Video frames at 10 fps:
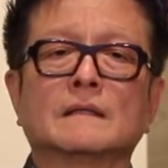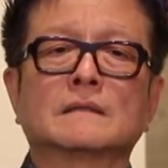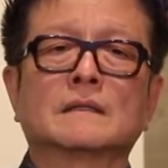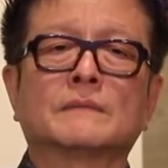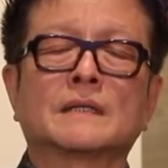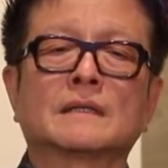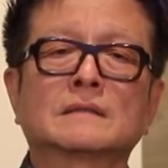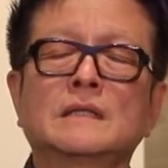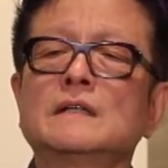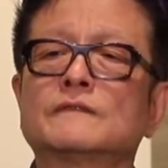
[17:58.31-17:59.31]
那么
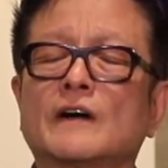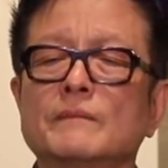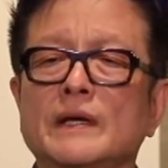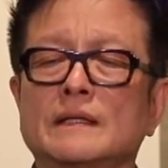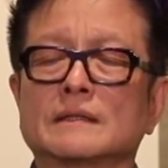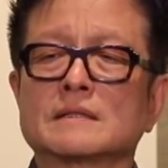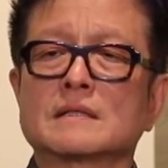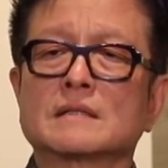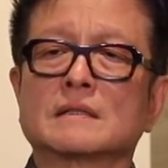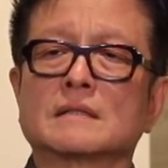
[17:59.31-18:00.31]
第二方面呢，
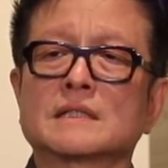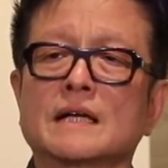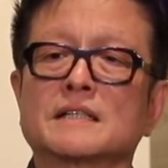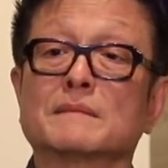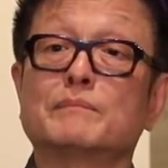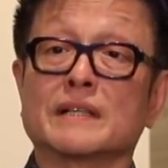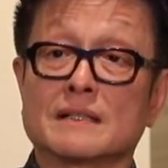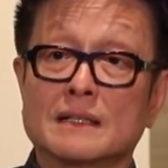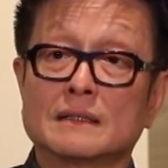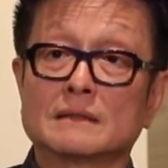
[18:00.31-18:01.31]
是蔡琴本
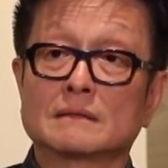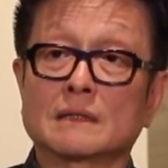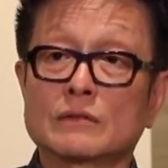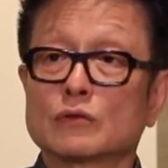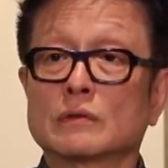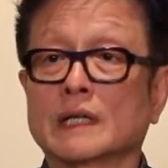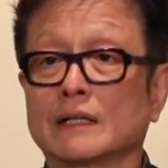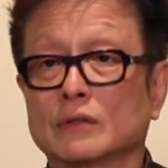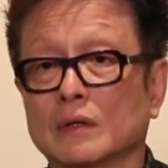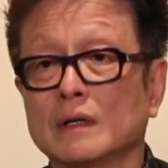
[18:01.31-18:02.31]
身她就有
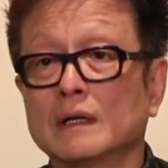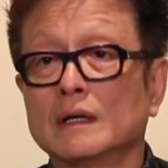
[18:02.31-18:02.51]
感动。